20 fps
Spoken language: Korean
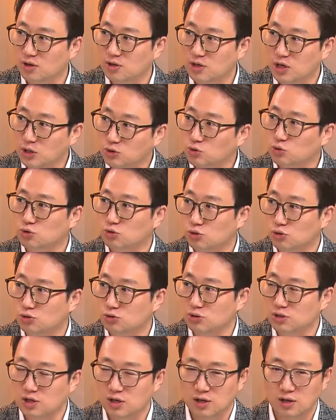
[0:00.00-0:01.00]
계속
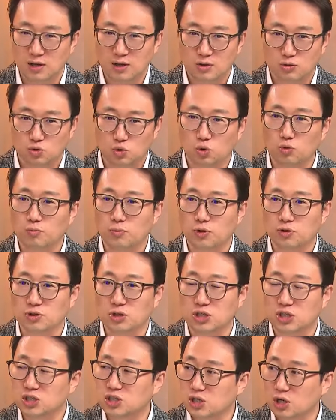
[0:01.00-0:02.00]
줄어드고 그러니까 돈
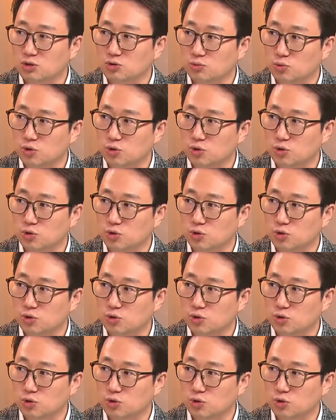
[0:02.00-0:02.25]
벌어서 이자도